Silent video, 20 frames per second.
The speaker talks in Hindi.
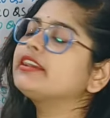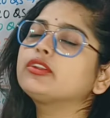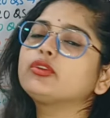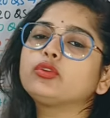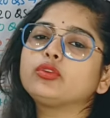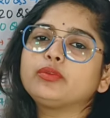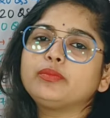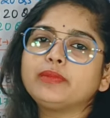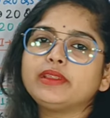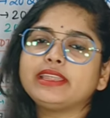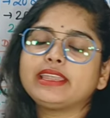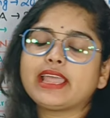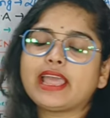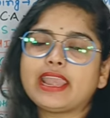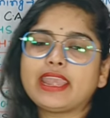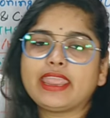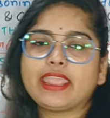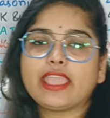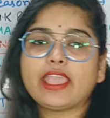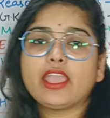रिक्रूटमेंट
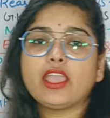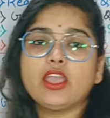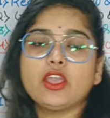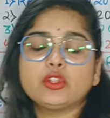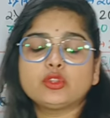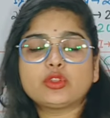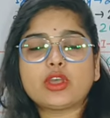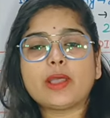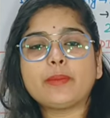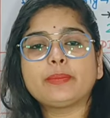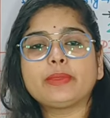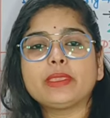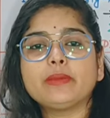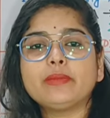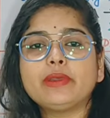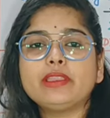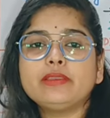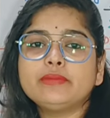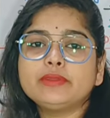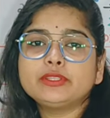आ रही है तो आपके
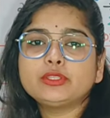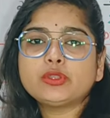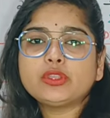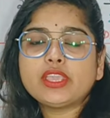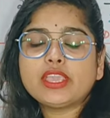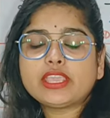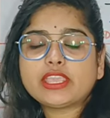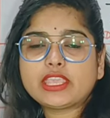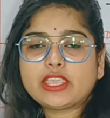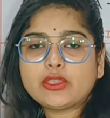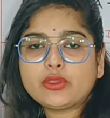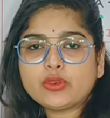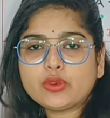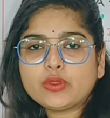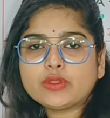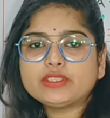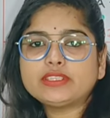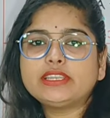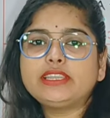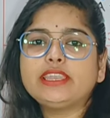मन में तो ये
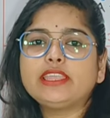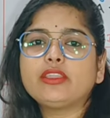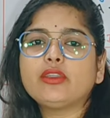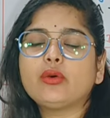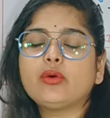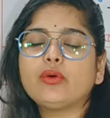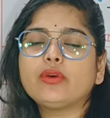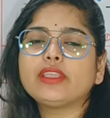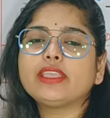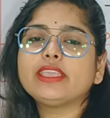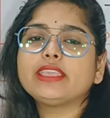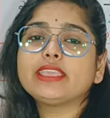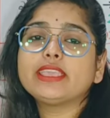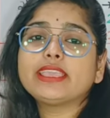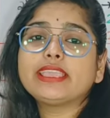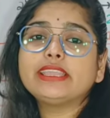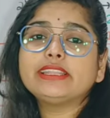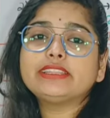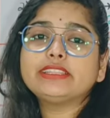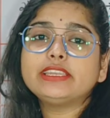क्यूरियोसिटी होगी
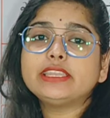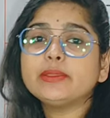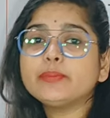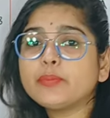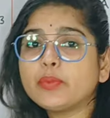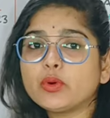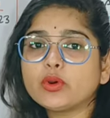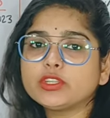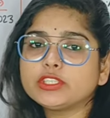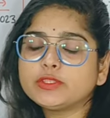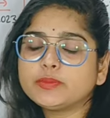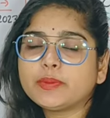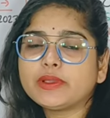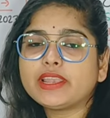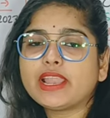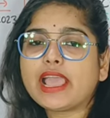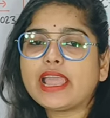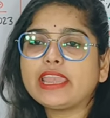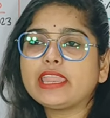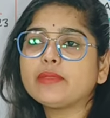कि कितनी पोस्ट
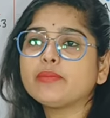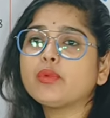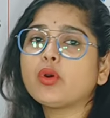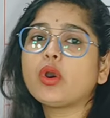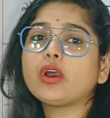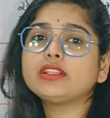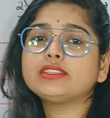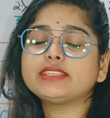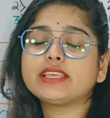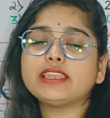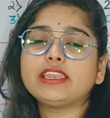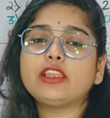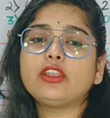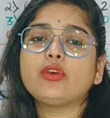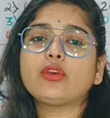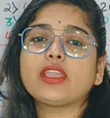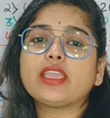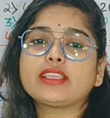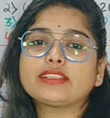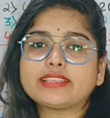पर आ रही है बहुत सारे
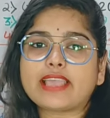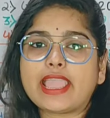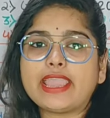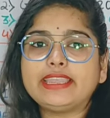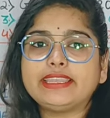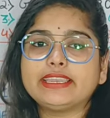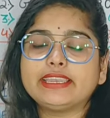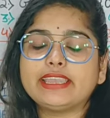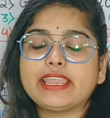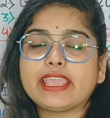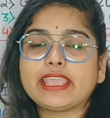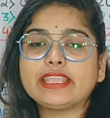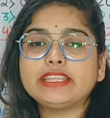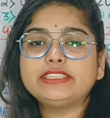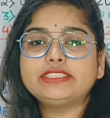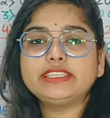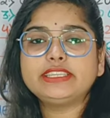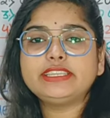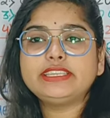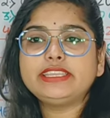लोग एक्साइटेड है
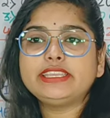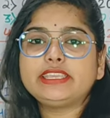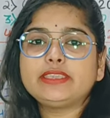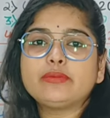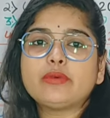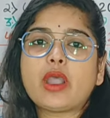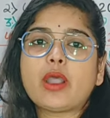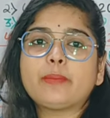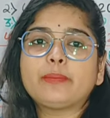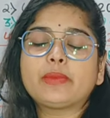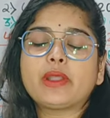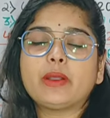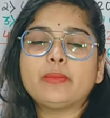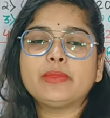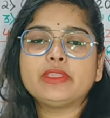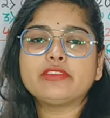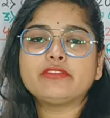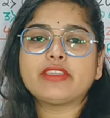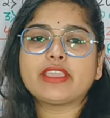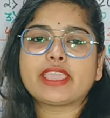कि जी की
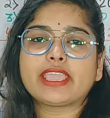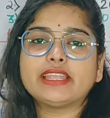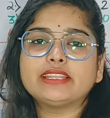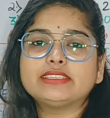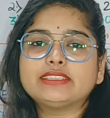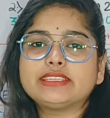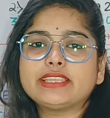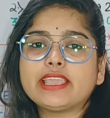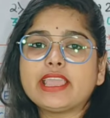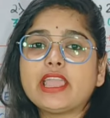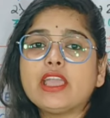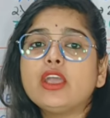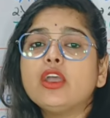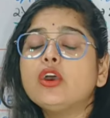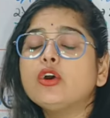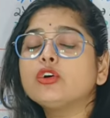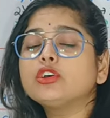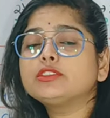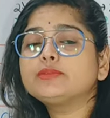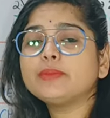अपकमिंग वैकेंसी है
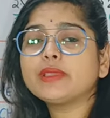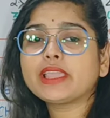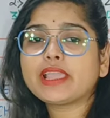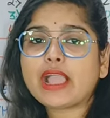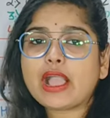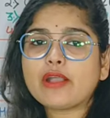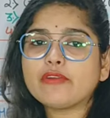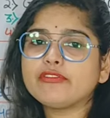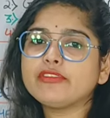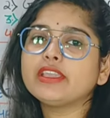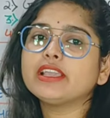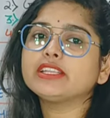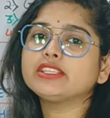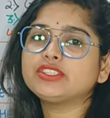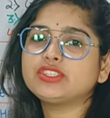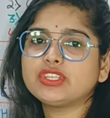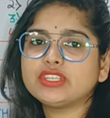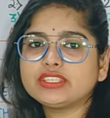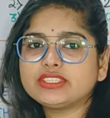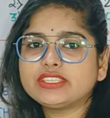उसमें काफ़ी
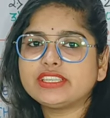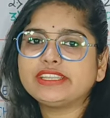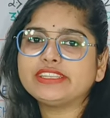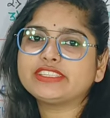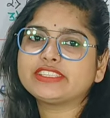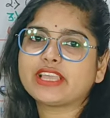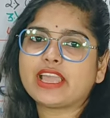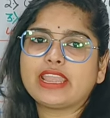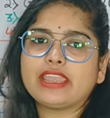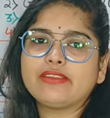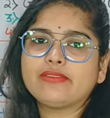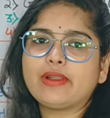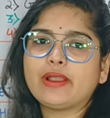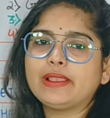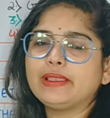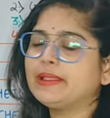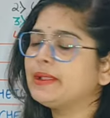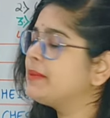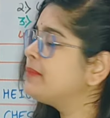अच्छी सीट्स आने वाली